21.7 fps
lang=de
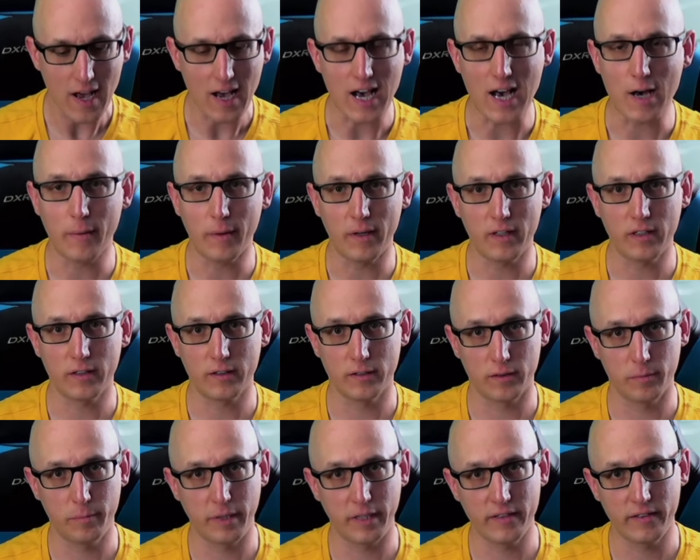
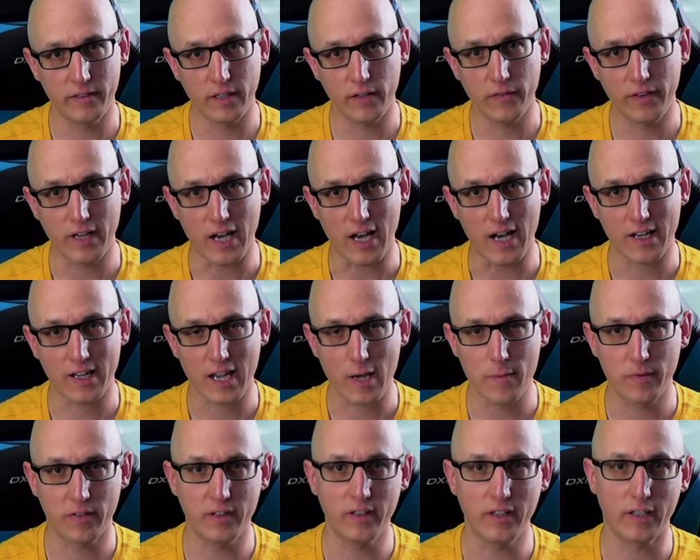Aber äh,
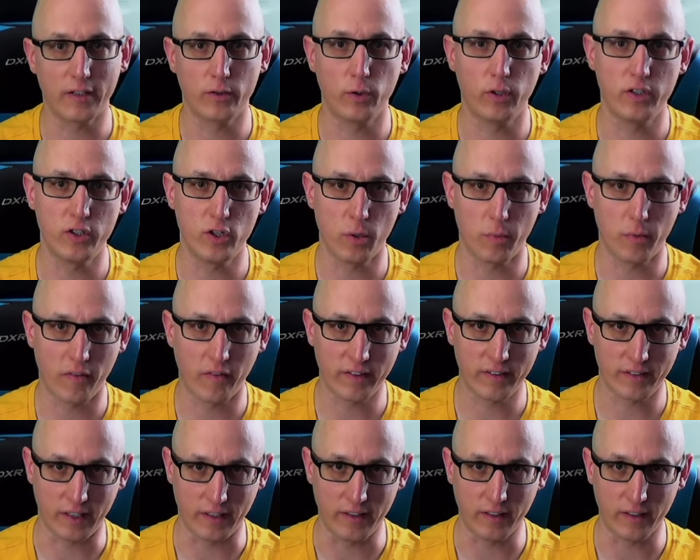PC-VR-Games sind natürlich nochmal
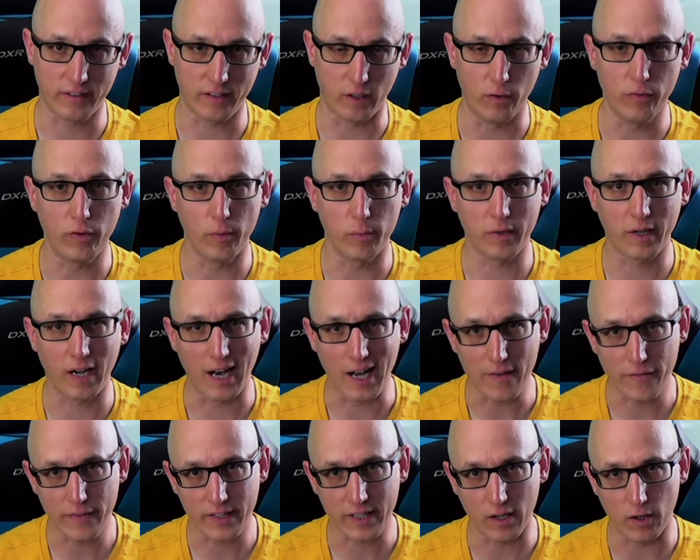was anderes, auch vom
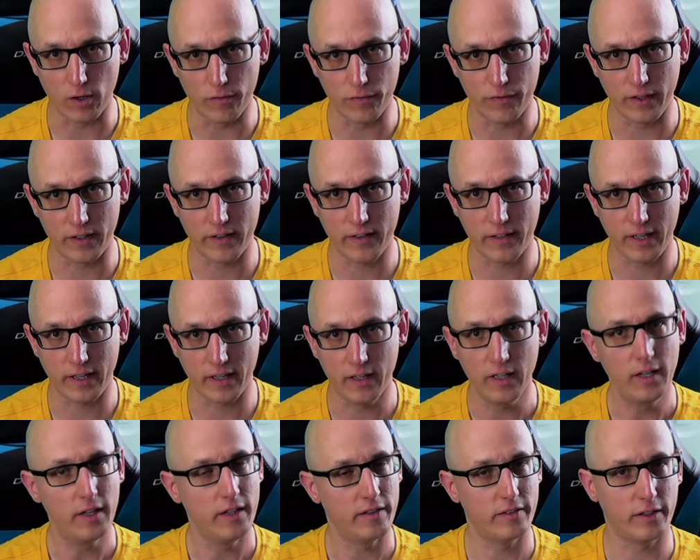Grafikaufwand her.